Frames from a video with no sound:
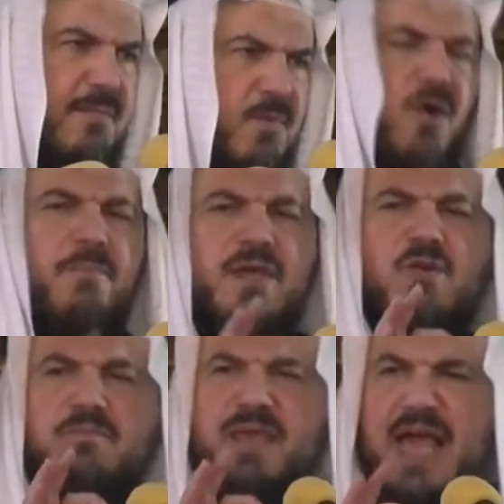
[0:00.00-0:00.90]

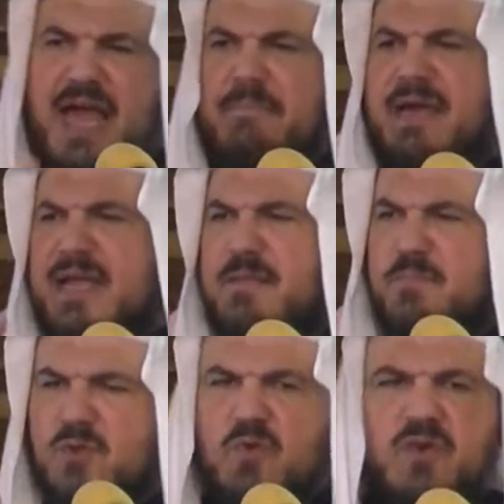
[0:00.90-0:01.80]
مؤمن بعمل
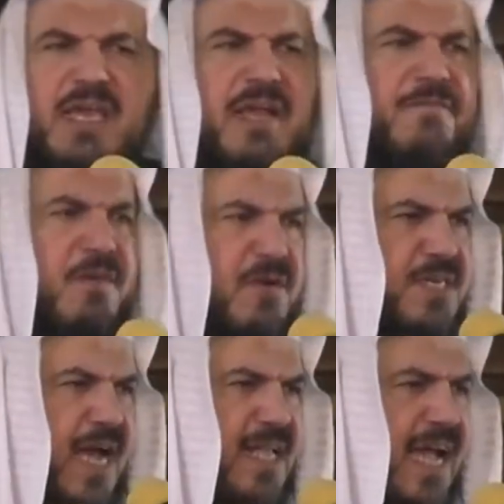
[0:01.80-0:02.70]
بطولي في
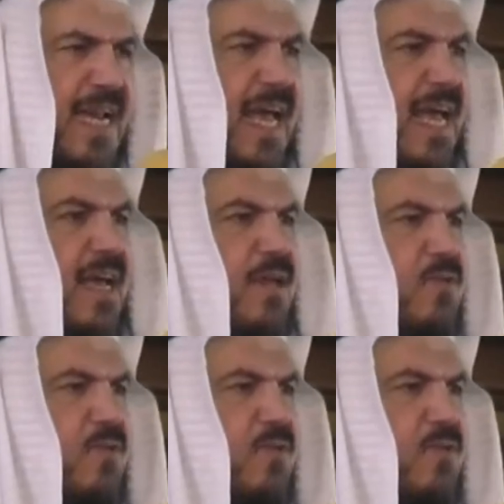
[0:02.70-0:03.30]
وجه أعدائنا